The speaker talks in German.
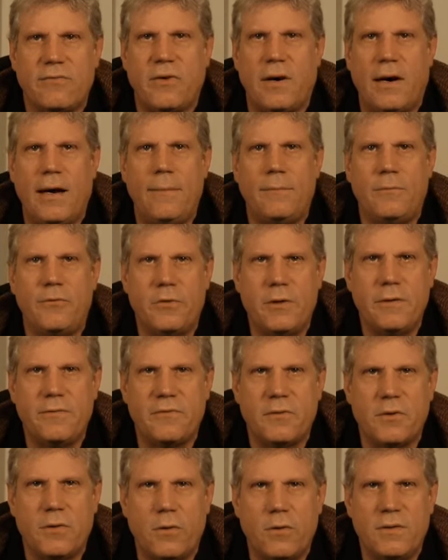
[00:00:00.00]
allem
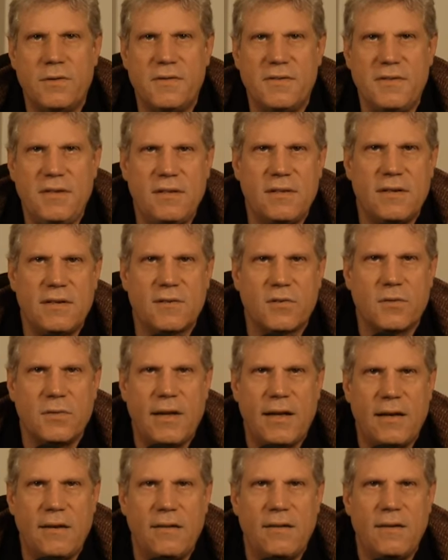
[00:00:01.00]
Drift und Zeta zu
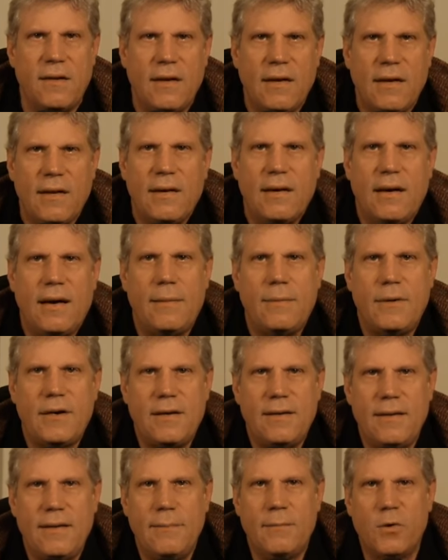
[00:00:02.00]
nennen. Aber
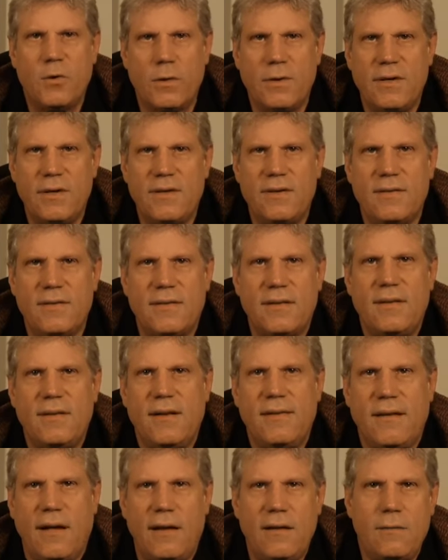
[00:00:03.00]
im Grunde sind
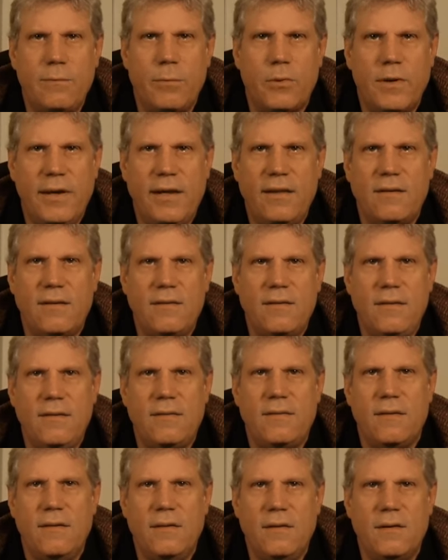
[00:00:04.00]
das alles Projekte, die
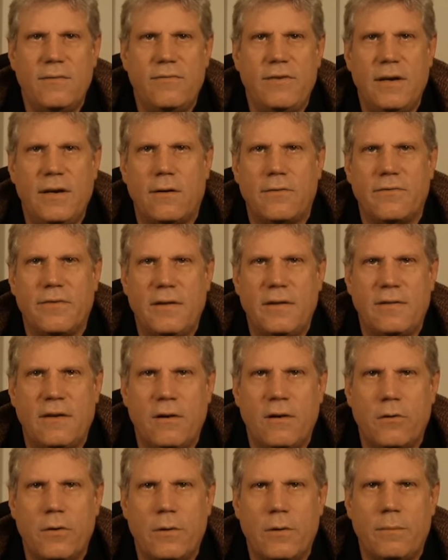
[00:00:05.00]
es irgendwie auf
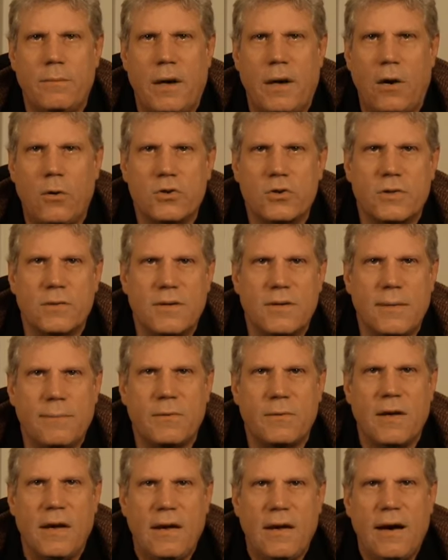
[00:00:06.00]
Ethereum auch schon
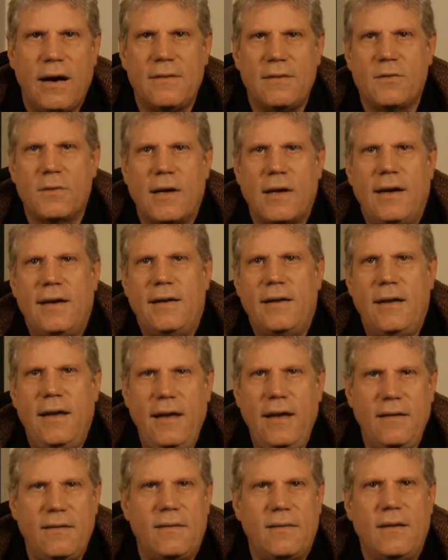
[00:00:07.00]
gibt. Also keine
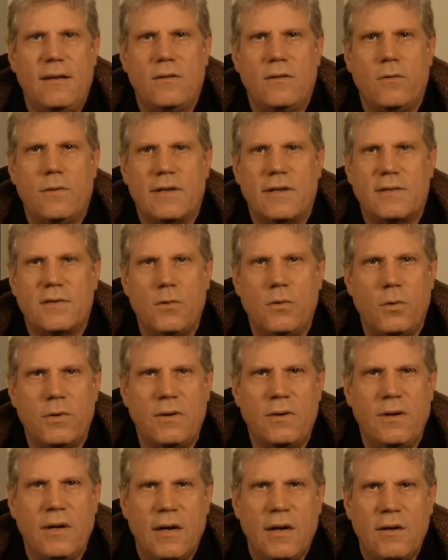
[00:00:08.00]
echten
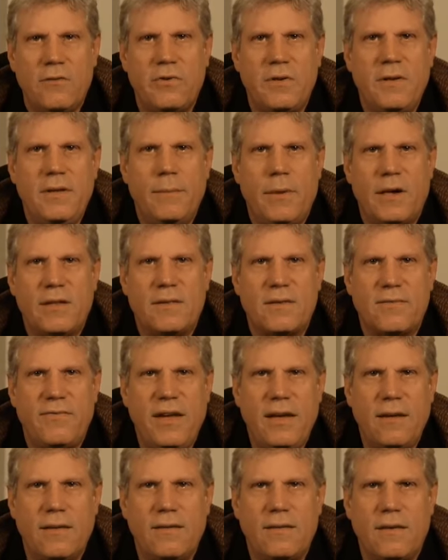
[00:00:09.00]
Innovationen, für die man
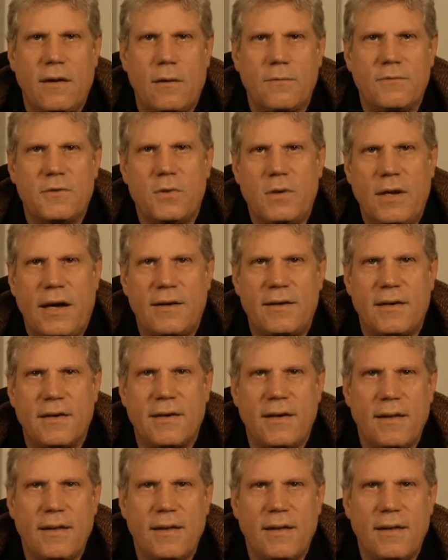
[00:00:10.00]
zwingend auf Solana gehen